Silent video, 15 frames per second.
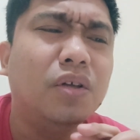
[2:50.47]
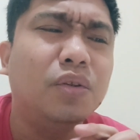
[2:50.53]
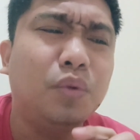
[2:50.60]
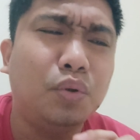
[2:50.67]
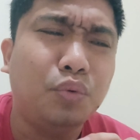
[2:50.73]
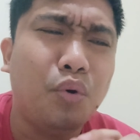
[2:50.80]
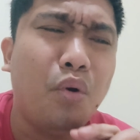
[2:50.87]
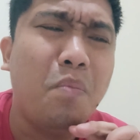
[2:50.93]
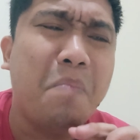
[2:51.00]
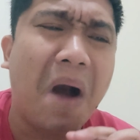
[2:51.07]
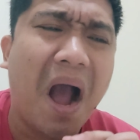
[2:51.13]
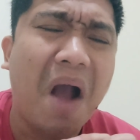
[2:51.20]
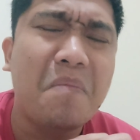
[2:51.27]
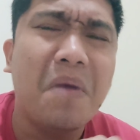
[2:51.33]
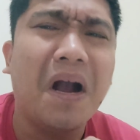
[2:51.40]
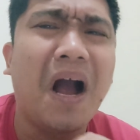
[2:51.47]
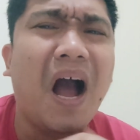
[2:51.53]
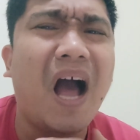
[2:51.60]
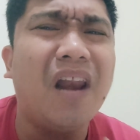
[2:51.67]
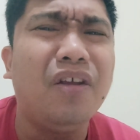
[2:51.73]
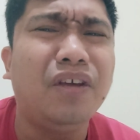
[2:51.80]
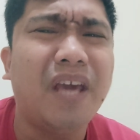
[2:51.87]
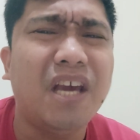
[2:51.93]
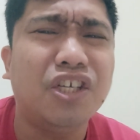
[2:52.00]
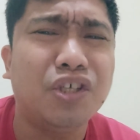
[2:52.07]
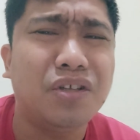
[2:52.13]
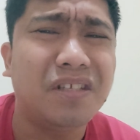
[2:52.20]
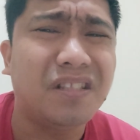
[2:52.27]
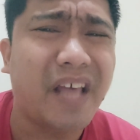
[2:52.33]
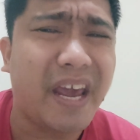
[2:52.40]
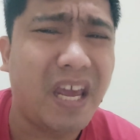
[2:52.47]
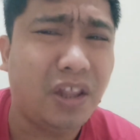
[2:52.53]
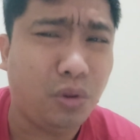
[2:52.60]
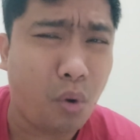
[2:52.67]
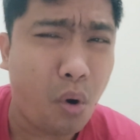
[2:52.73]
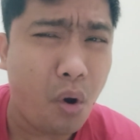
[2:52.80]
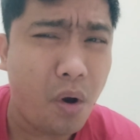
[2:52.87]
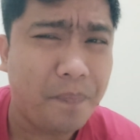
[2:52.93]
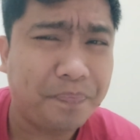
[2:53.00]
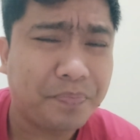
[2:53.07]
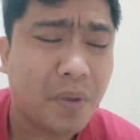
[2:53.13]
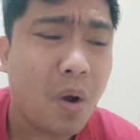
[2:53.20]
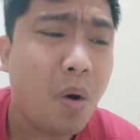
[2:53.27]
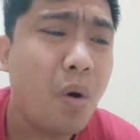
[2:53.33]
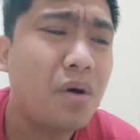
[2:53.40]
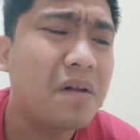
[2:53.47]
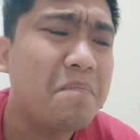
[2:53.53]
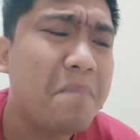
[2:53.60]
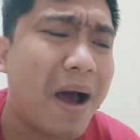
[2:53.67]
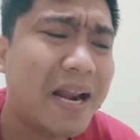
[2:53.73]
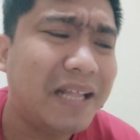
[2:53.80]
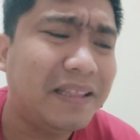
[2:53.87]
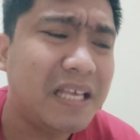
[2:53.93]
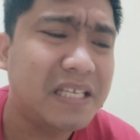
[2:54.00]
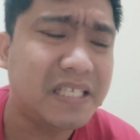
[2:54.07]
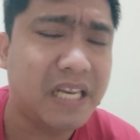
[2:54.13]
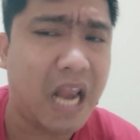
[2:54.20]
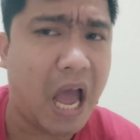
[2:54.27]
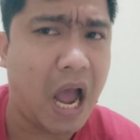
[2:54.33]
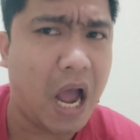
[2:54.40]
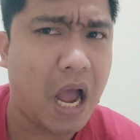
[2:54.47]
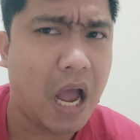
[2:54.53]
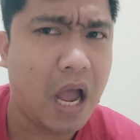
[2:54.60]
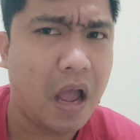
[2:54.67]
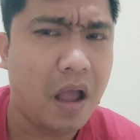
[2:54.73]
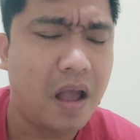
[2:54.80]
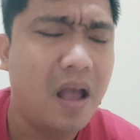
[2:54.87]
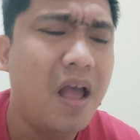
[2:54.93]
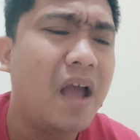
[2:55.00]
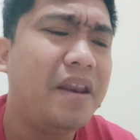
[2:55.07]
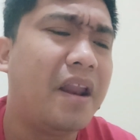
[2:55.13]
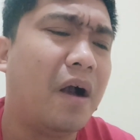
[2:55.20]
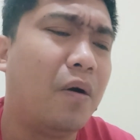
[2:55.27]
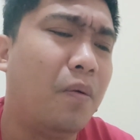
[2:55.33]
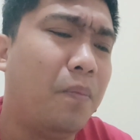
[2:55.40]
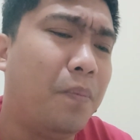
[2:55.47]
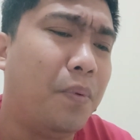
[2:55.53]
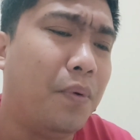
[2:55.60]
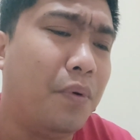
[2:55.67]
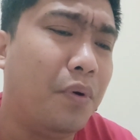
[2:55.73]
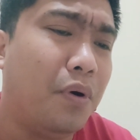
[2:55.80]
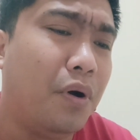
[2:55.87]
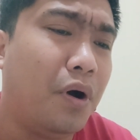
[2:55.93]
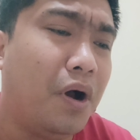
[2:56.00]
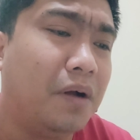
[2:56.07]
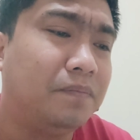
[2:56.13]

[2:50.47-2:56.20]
Totoo ba ang mga allegations na ito? Or marites lang? Naku po,